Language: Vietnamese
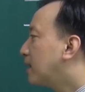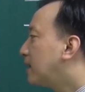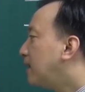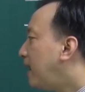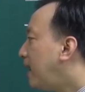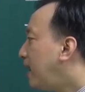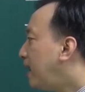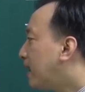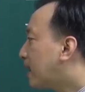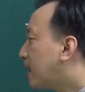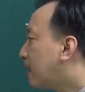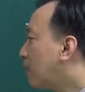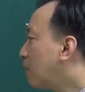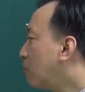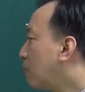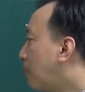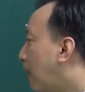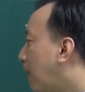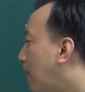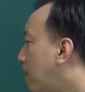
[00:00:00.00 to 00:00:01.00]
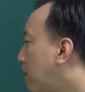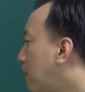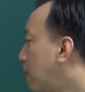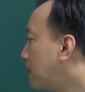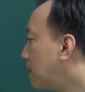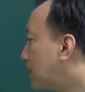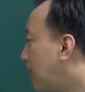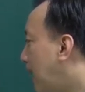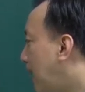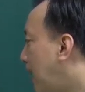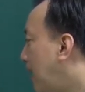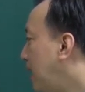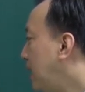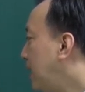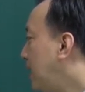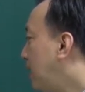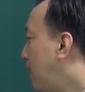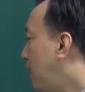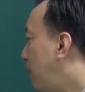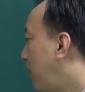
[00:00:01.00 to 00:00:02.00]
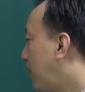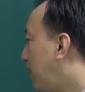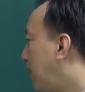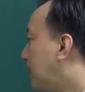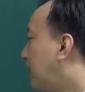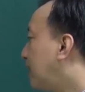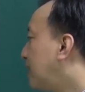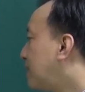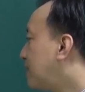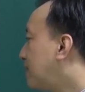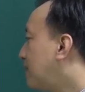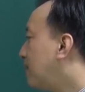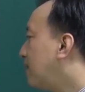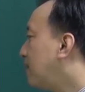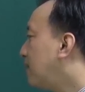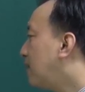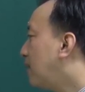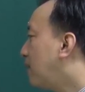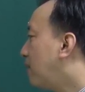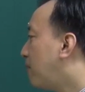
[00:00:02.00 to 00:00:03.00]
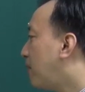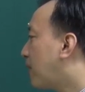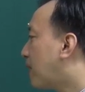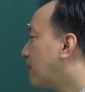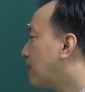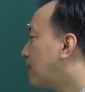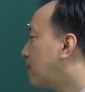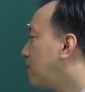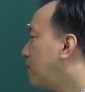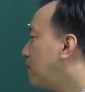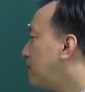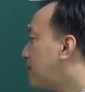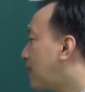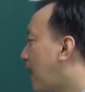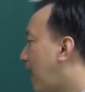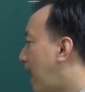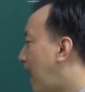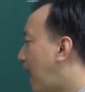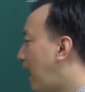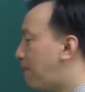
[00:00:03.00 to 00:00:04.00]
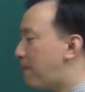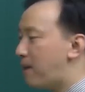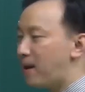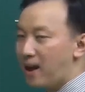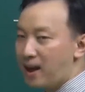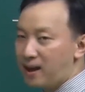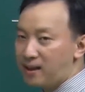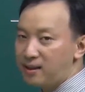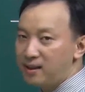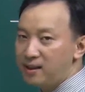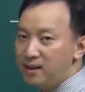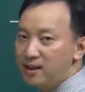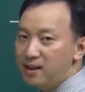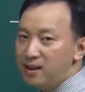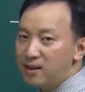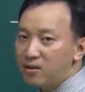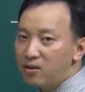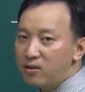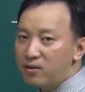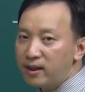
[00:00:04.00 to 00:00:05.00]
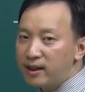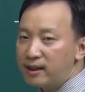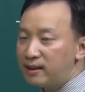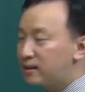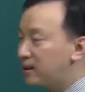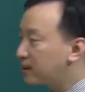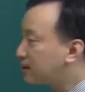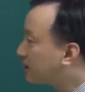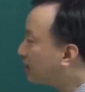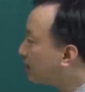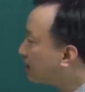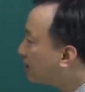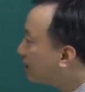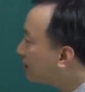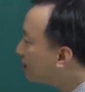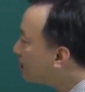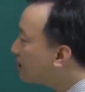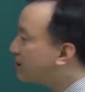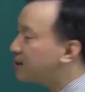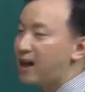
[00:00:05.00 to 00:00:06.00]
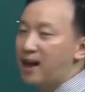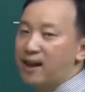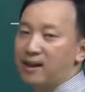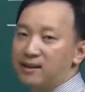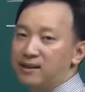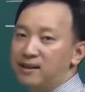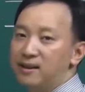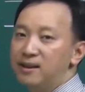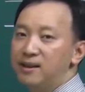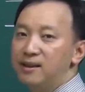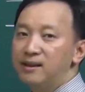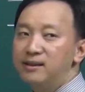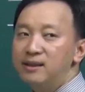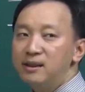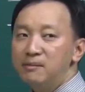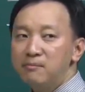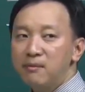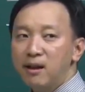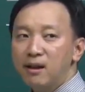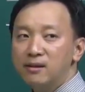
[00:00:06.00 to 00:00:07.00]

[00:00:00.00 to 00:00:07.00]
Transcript: D. Các đồng bằng phù sa, ven đại Tây Dương và các dãy núi già Apalat. Câu này thực sự rất đơn giản, nhưng